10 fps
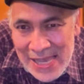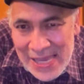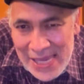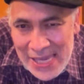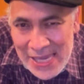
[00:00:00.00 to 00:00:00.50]

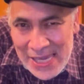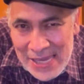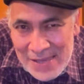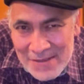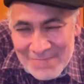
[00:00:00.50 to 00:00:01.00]

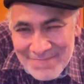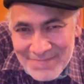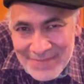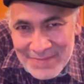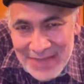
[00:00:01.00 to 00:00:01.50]
Y
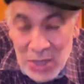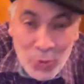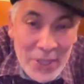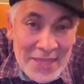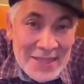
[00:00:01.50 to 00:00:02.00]
el
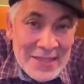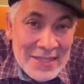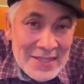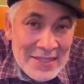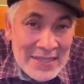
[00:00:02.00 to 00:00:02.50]
quid
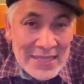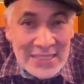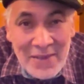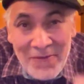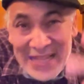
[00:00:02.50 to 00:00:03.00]
es
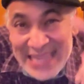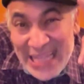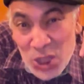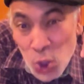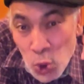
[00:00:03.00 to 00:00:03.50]
que
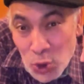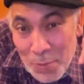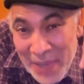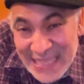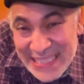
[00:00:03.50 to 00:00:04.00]
faltan dos
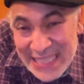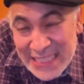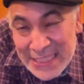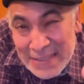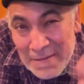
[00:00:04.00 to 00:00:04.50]

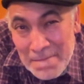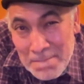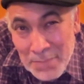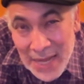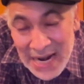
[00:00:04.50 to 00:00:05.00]
meses
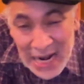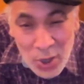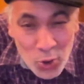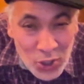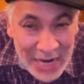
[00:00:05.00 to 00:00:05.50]
para la
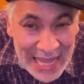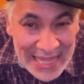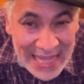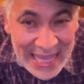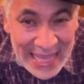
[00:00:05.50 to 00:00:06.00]

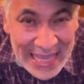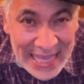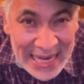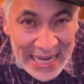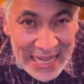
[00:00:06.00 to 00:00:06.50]
jornada
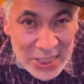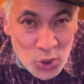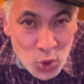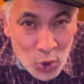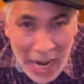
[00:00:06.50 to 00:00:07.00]

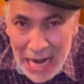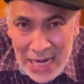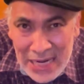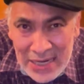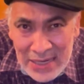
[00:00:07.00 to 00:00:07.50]

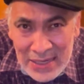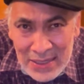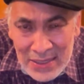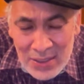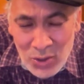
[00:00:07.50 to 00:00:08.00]
electoral.
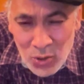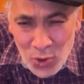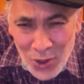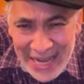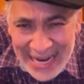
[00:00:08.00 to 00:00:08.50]

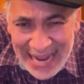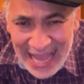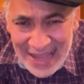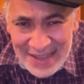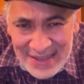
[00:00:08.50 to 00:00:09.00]
Ojalá,